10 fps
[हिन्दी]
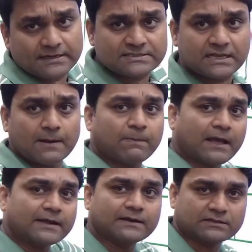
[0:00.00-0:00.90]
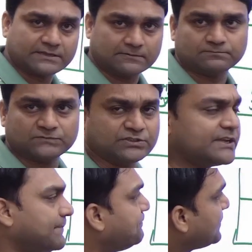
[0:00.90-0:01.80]
इसे अप्लाई करते हैं ठीक
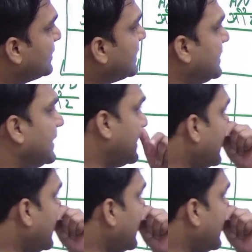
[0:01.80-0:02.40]
है देखिए